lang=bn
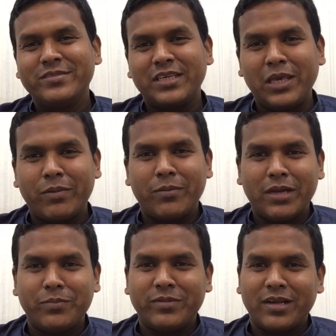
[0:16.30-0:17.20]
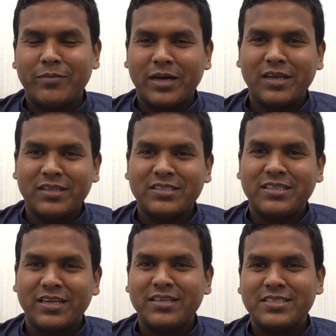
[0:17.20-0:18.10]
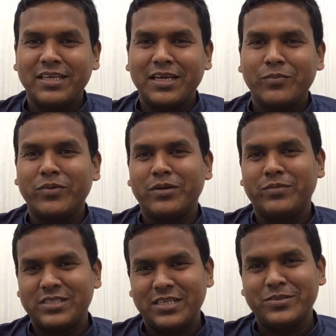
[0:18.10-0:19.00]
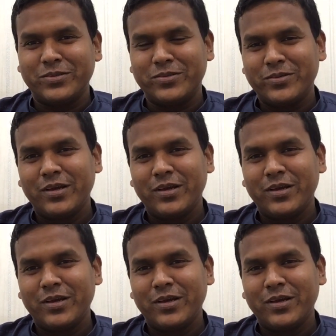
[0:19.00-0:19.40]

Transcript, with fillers: কিভাবে আপনারা বাংলাদেশ থেকে সিঙ্গাপুরের ভিসার জন্য